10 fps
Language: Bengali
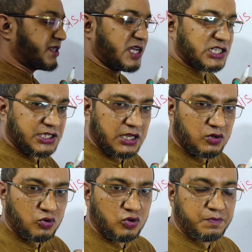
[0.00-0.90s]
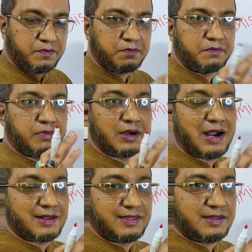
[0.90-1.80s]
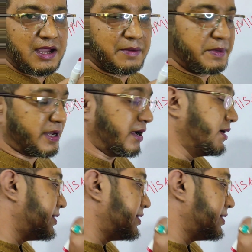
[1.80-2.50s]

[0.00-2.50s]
চেষ্টার কোনো ঘাটতি থাকবে না